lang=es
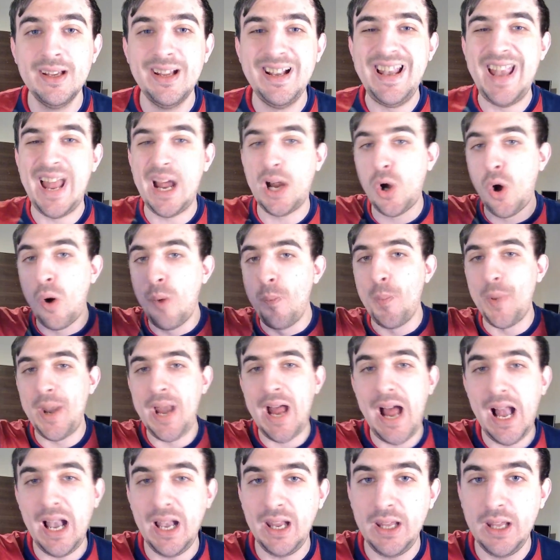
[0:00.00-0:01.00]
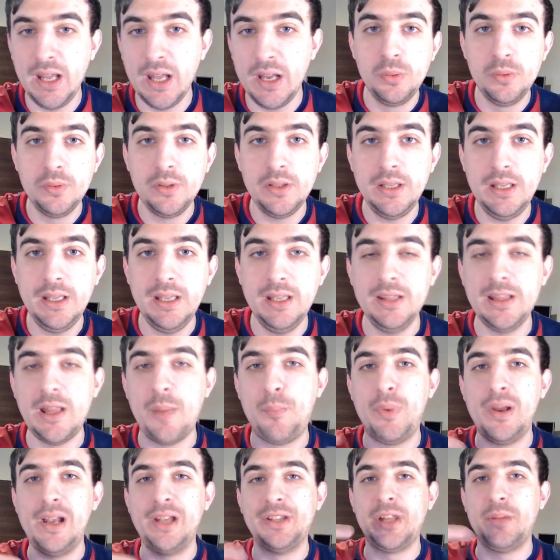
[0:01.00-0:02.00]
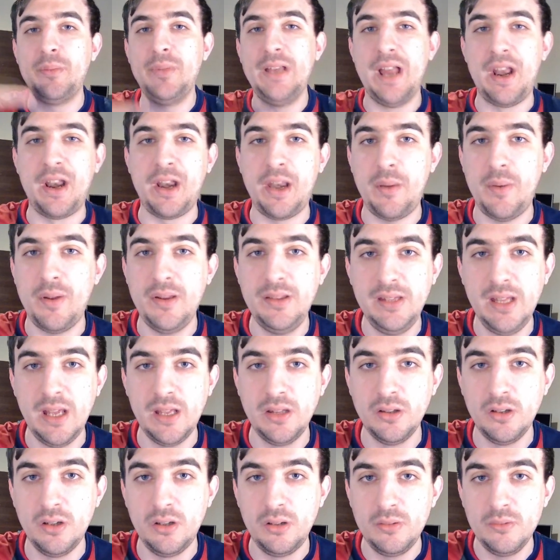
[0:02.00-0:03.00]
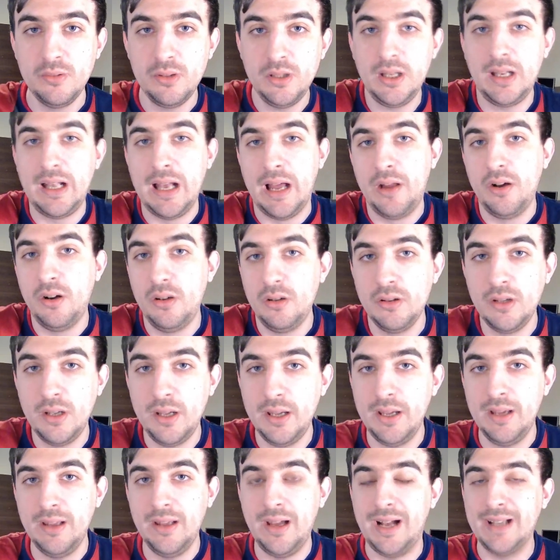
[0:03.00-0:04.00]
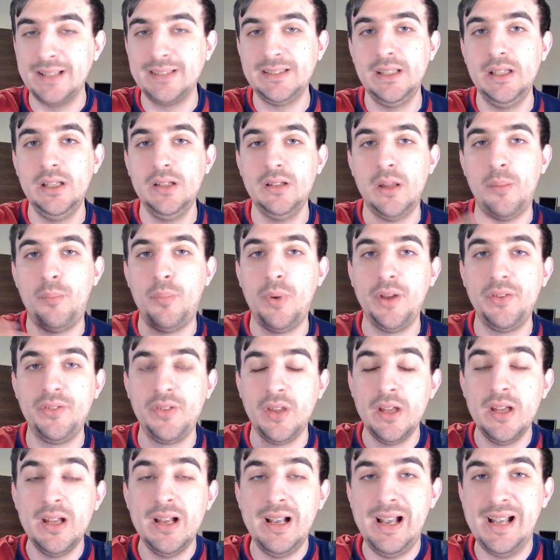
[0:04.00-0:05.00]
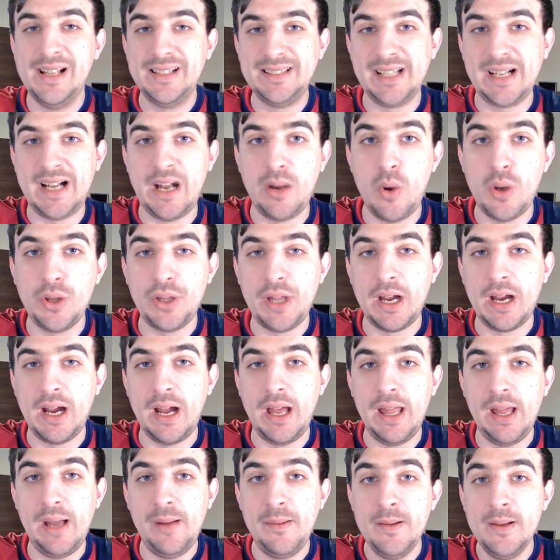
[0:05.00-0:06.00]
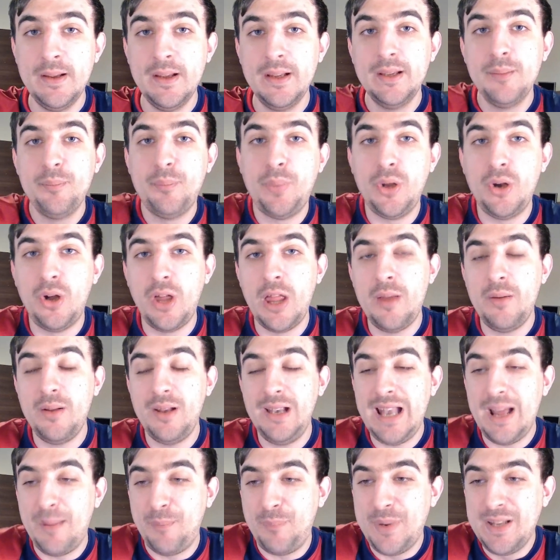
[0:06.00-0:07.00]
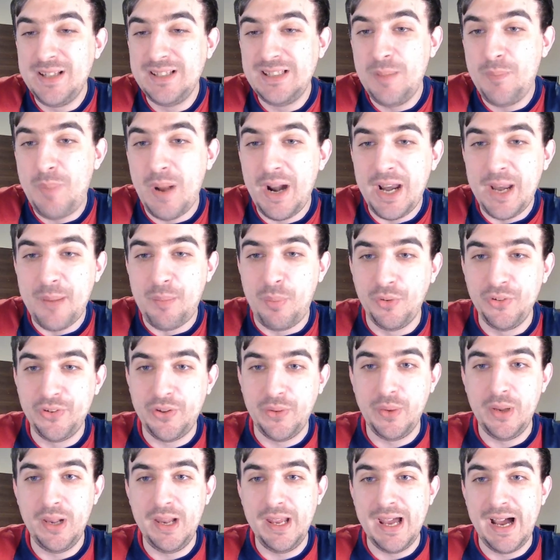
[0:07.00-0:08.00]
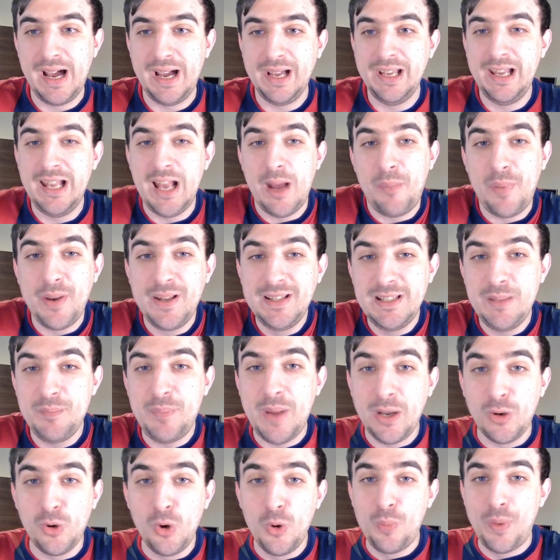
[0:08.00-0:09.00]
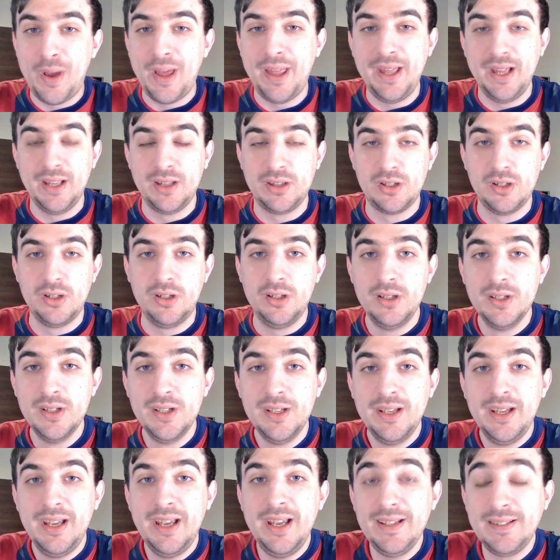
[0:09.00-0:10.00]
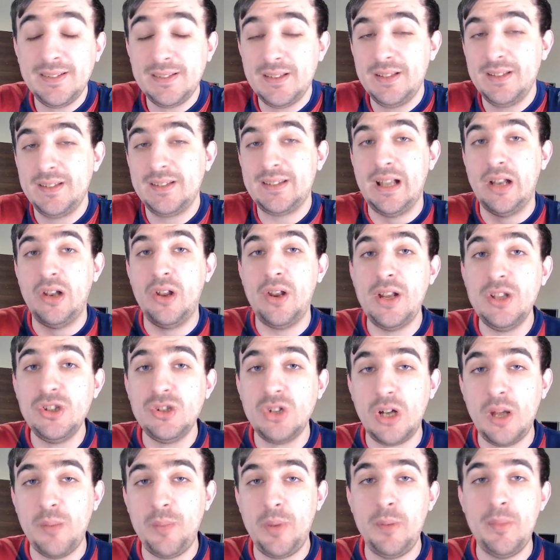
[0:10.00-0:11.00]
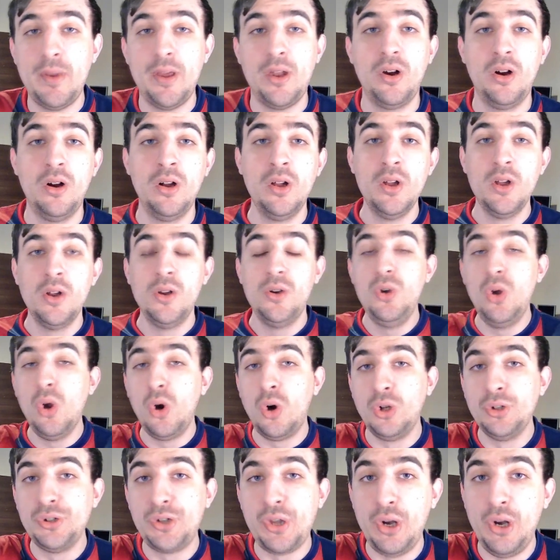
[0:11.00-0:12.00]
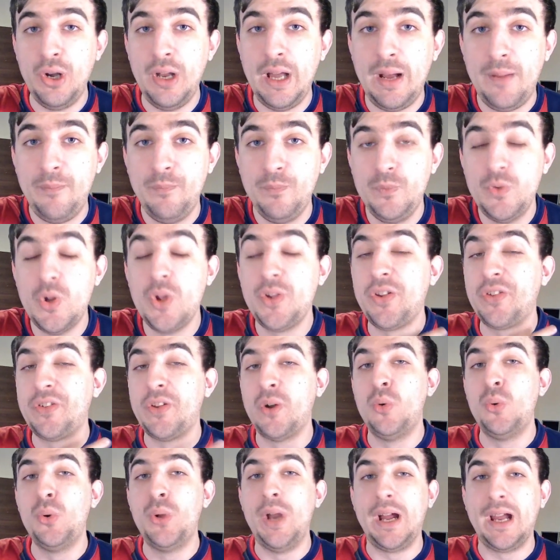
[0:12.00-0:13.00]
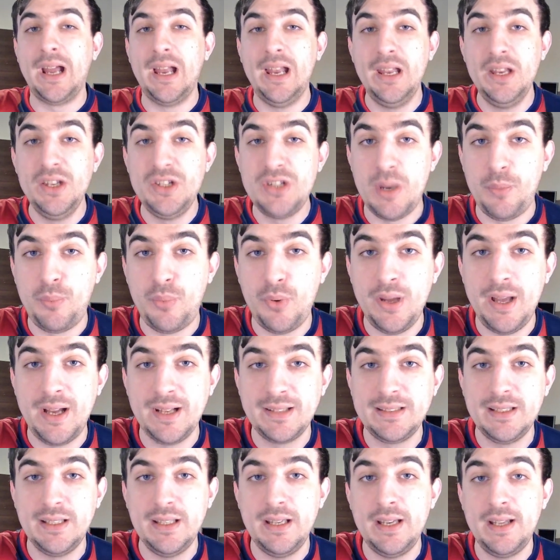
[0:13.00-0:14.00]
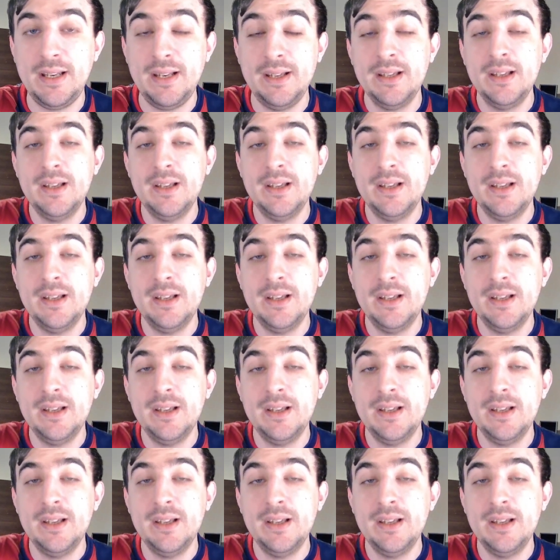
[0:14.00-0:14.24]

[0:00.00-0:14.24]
la compra alguien y después la termina revendiendo, y claro, eh, así después le sacan una tajada pero la principal responsabilidad y la principal culpa de esto es San Lorenzo que primero no controla, no se asegura que el hincha pueda acceder